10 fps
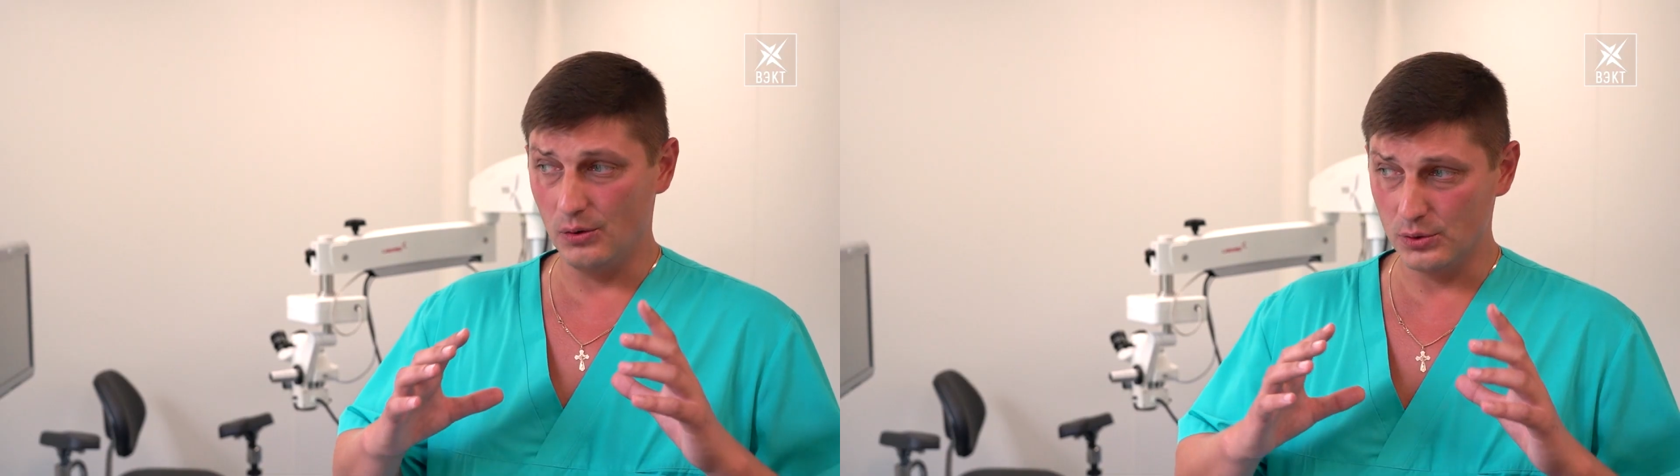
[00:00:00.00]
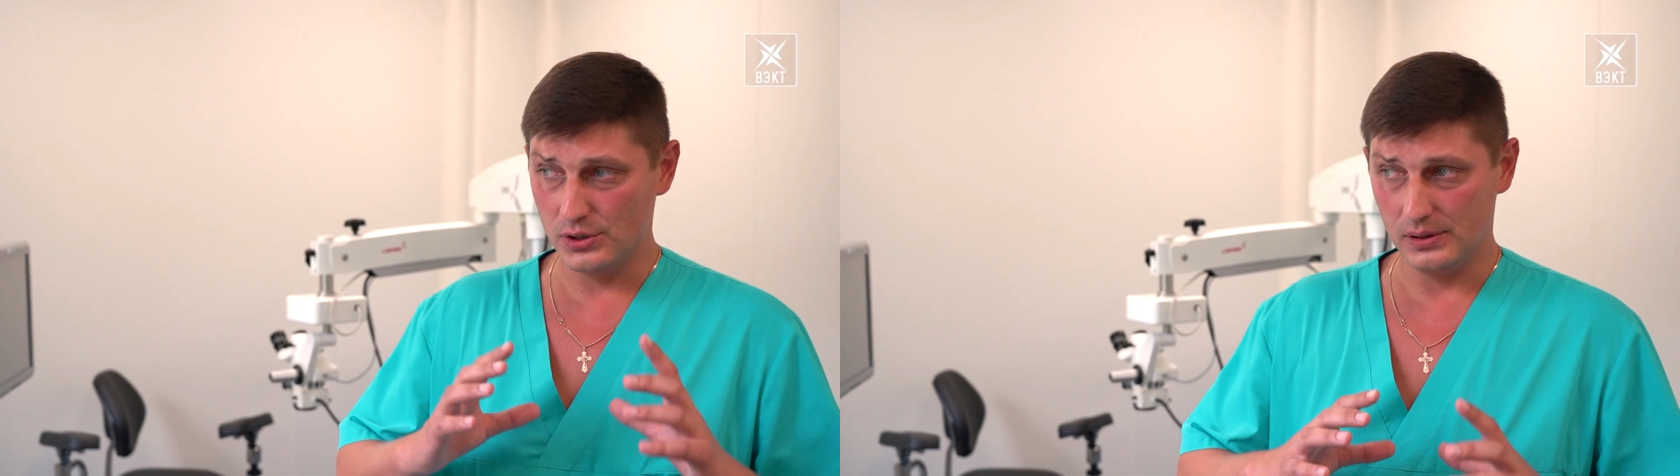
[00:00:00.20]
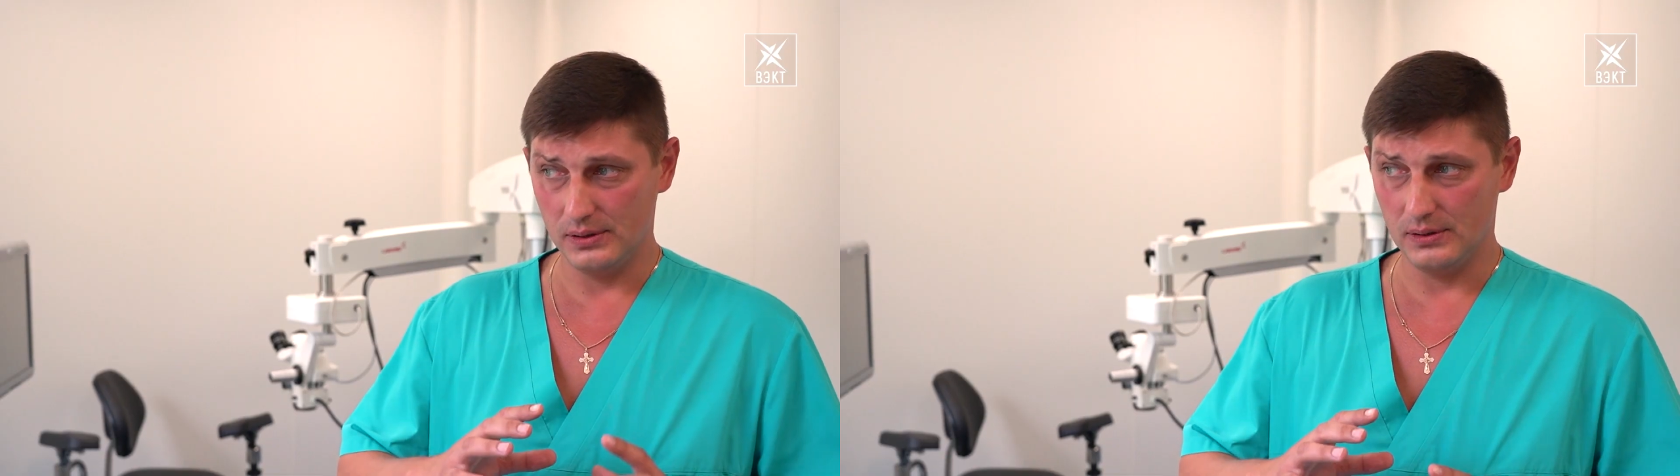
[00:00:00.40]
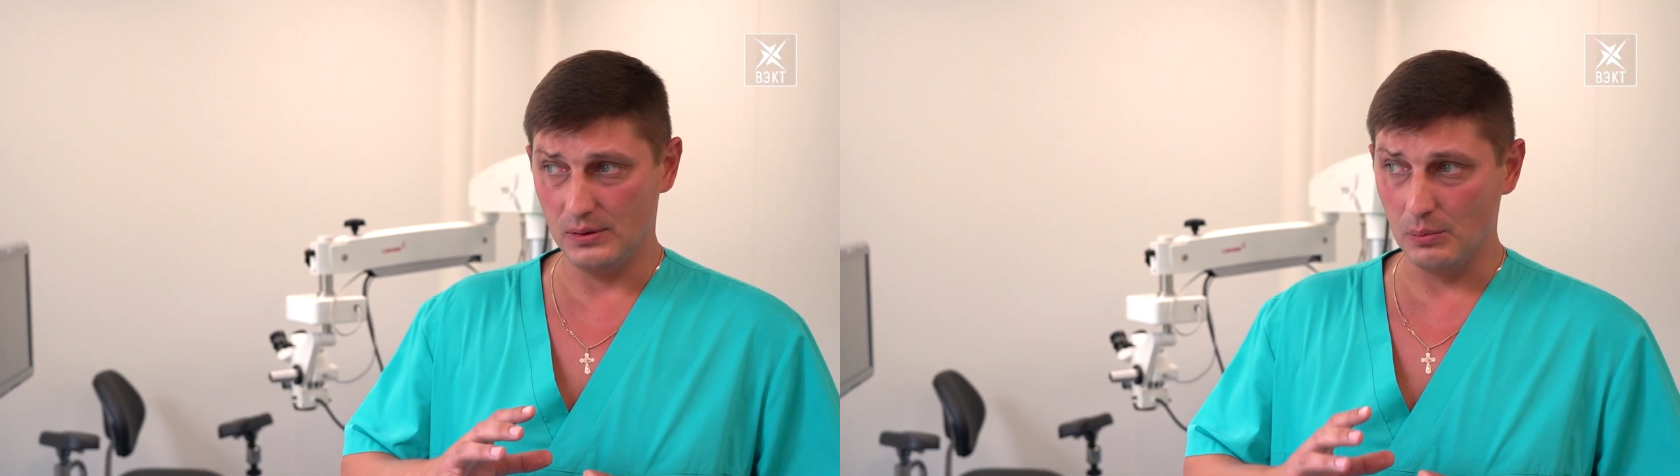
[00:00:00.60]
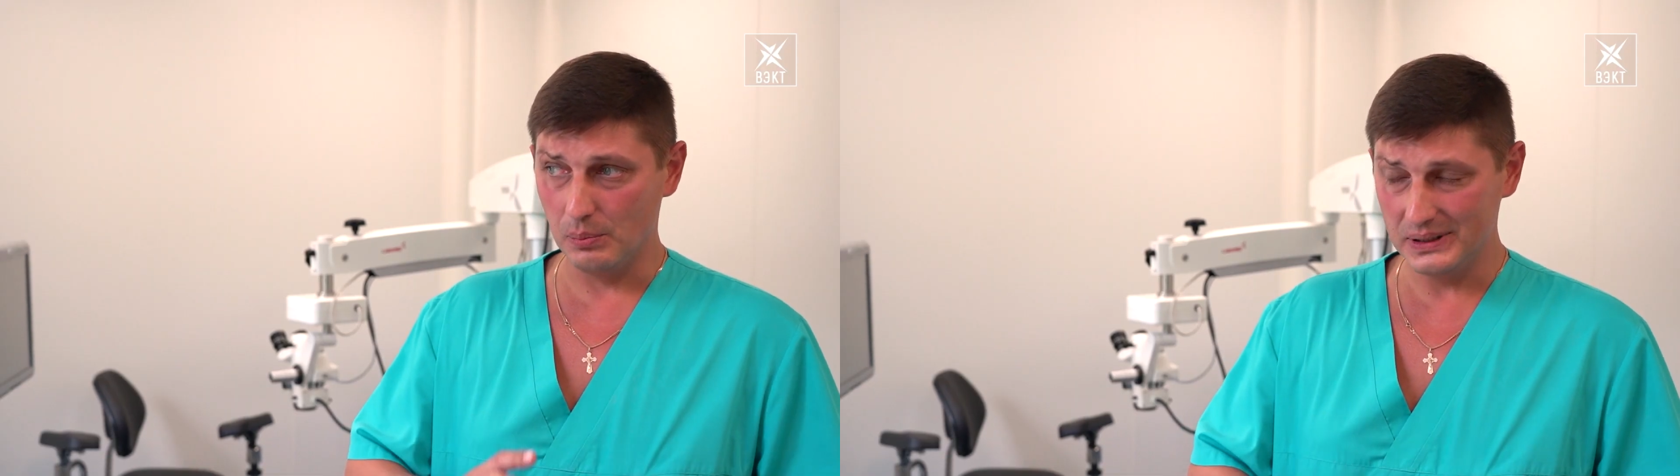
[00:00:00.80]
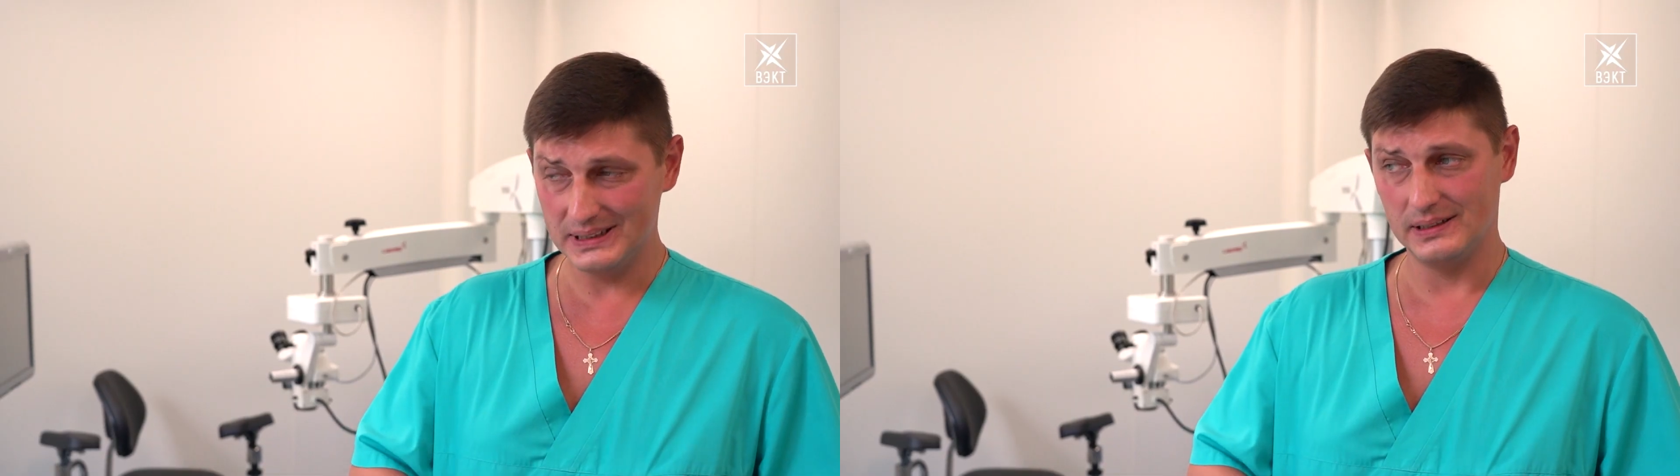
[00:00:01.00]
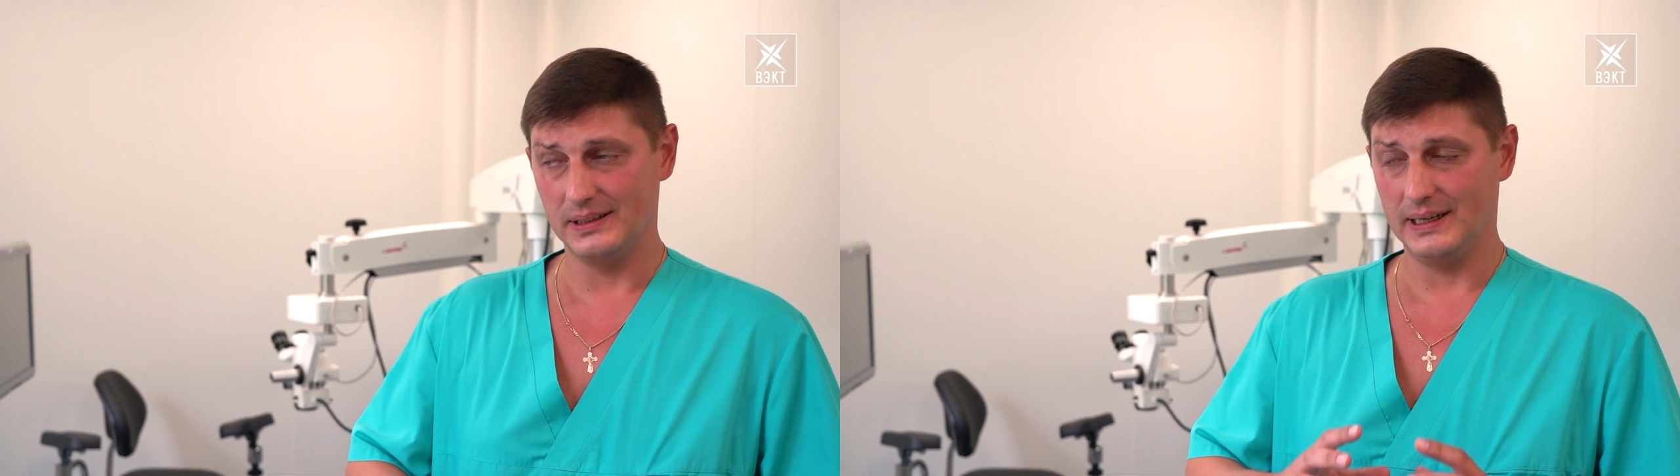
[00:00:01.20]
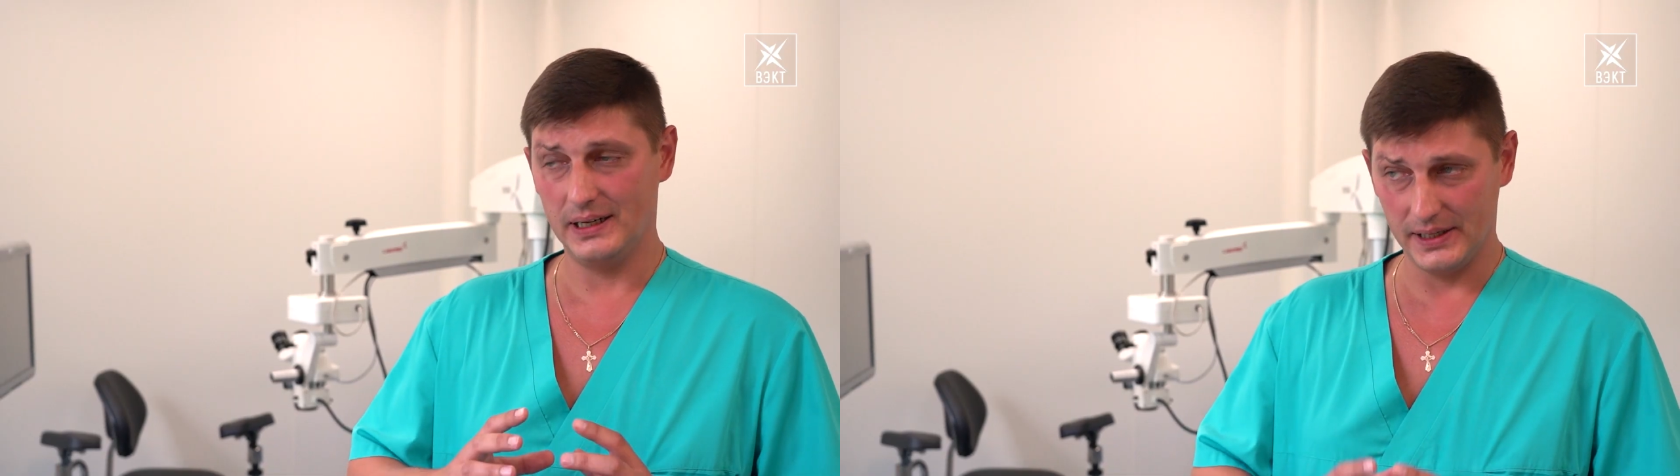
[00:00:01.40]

очень быстро,